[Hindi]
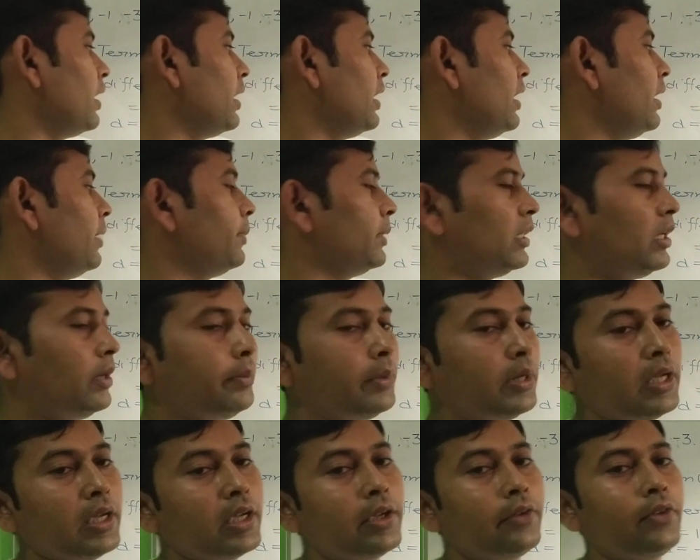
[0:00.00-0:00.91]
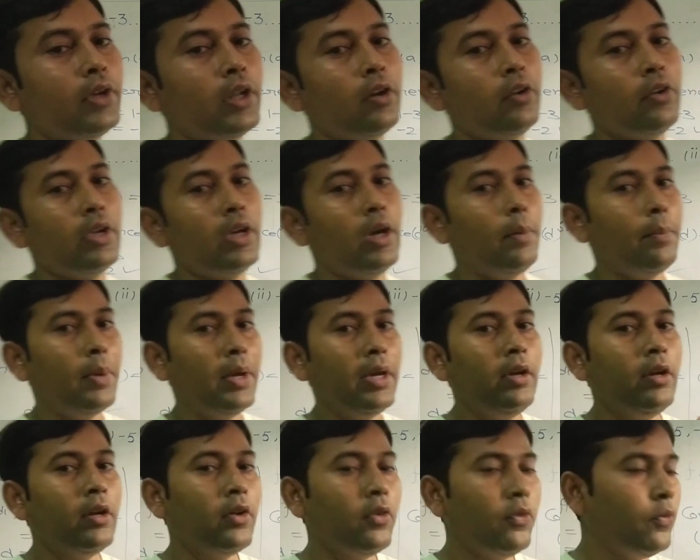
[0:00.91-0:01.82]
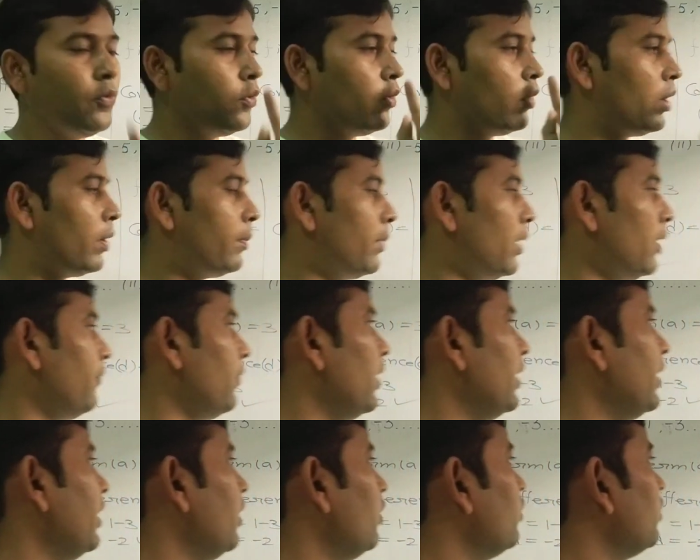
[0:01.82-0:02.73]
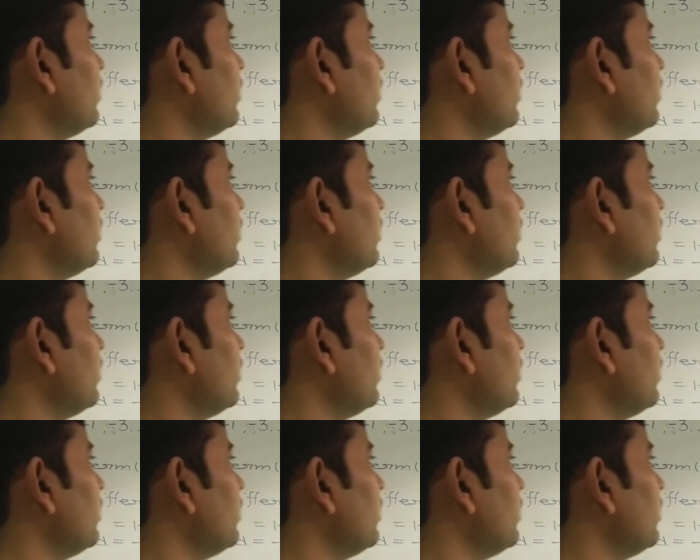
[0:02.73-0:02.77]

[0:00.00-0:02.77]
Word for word: आ गया मतलब डी की वैल्यू यहाँ पे फोर हमने फाइंड